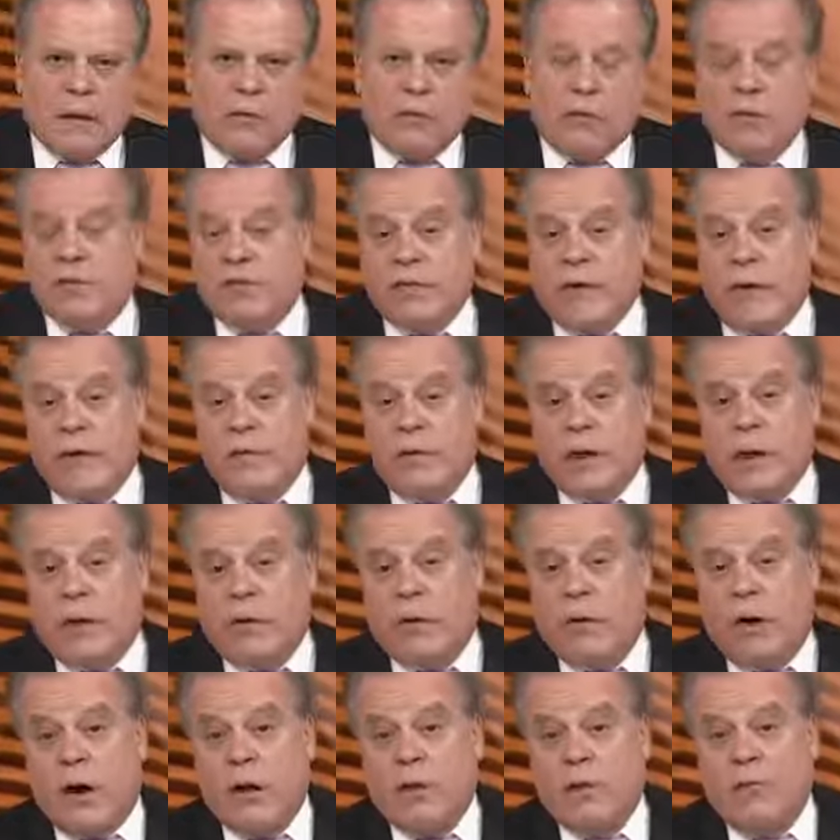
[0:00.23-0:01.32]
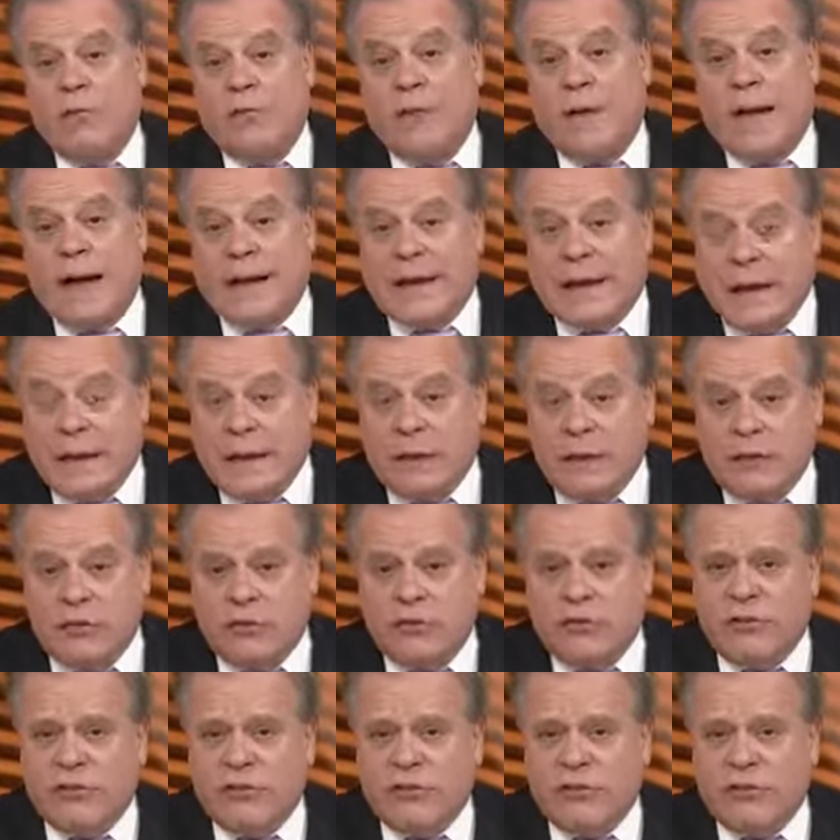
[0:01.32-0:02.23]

Você vai ver agora o flagrante